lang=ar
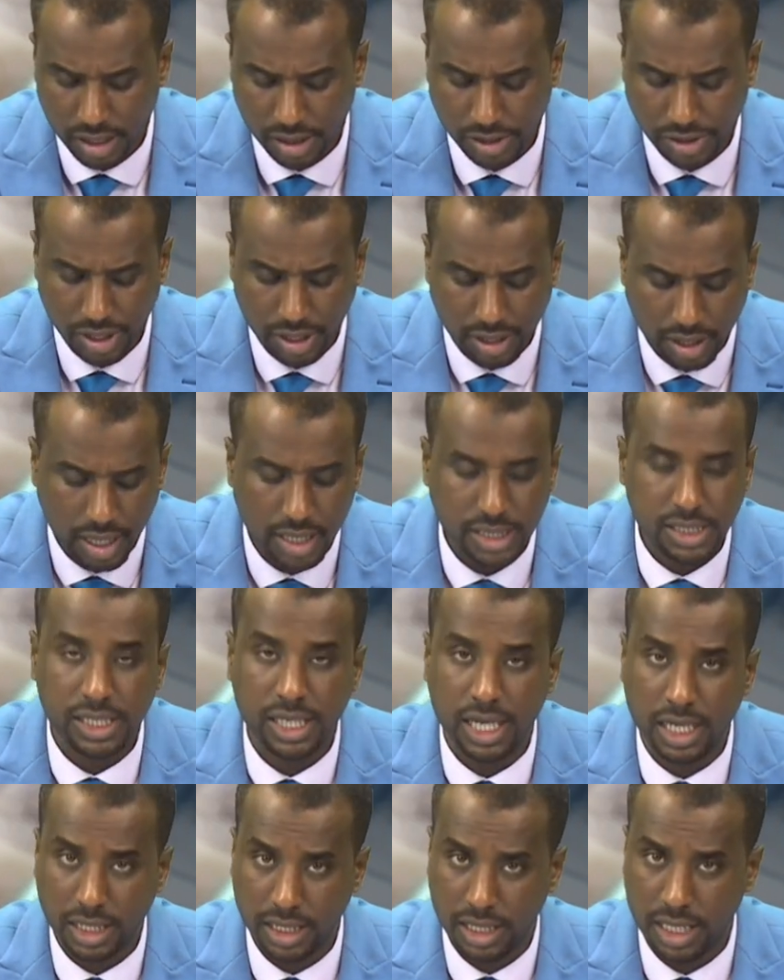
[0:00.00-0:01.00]
جراء
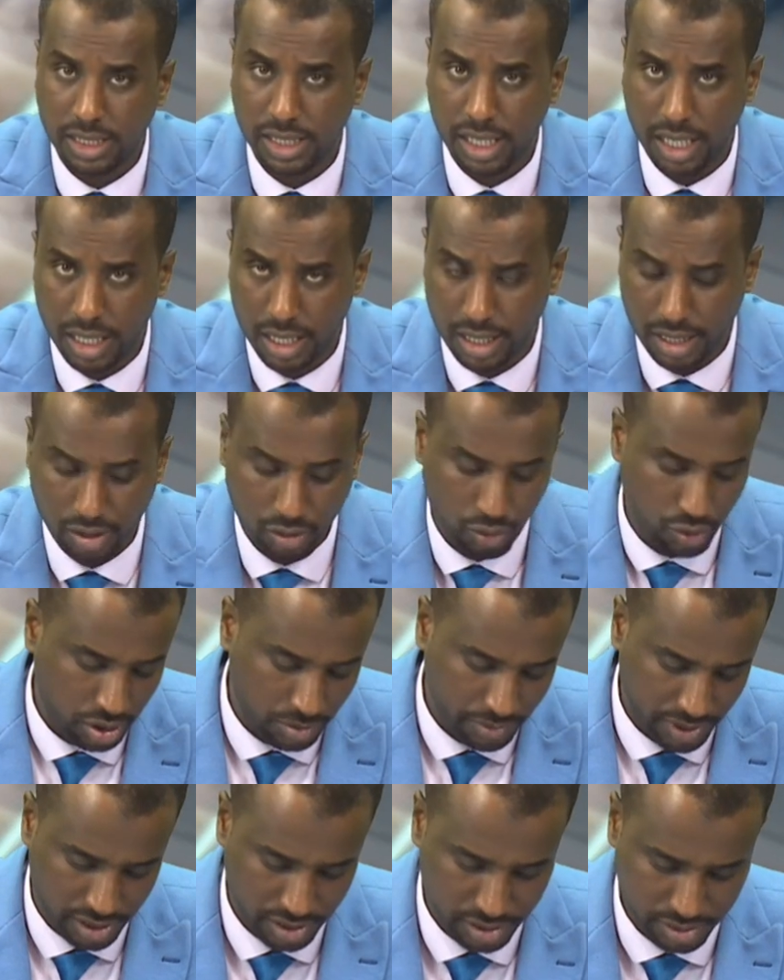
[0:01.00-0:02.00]
زيادة أسعار
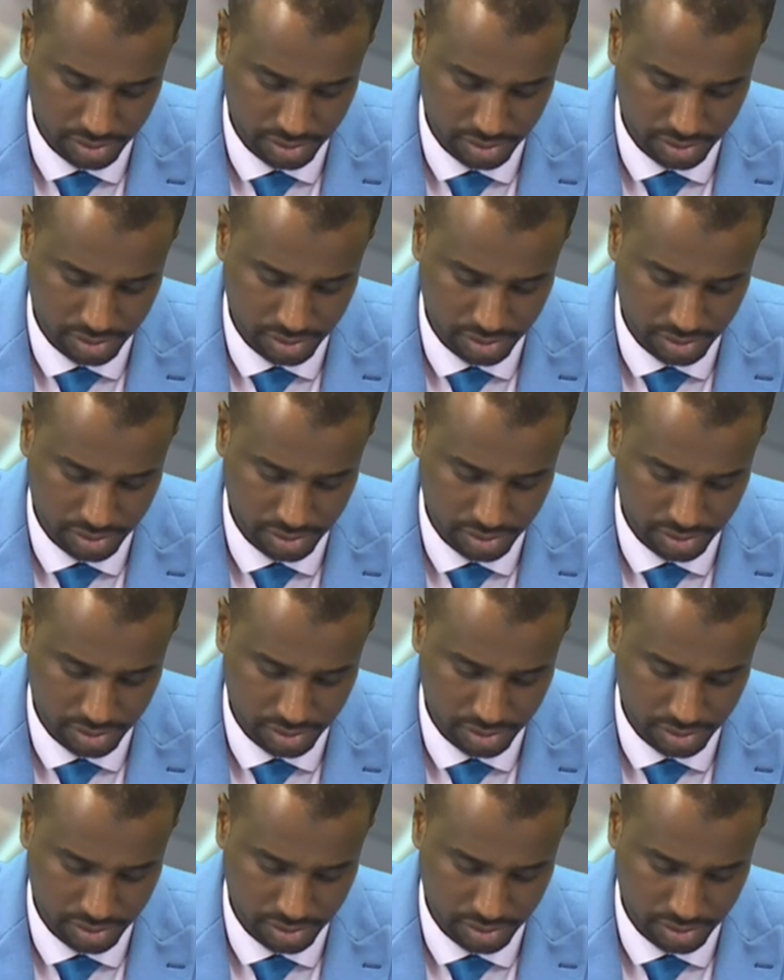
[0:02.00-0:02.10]
الكهرباء